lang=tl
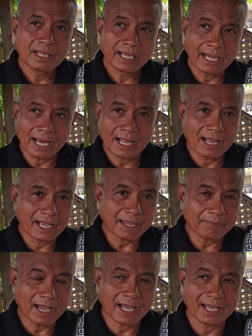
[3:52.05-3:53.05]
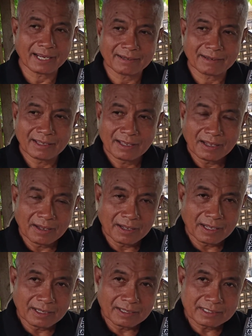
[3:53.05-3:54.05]
Kaya ang kaibahan
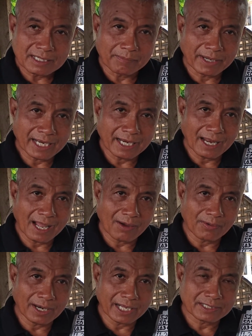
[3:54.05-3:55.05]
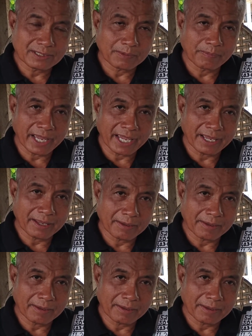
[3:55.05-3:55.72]
sa Manila Online Survey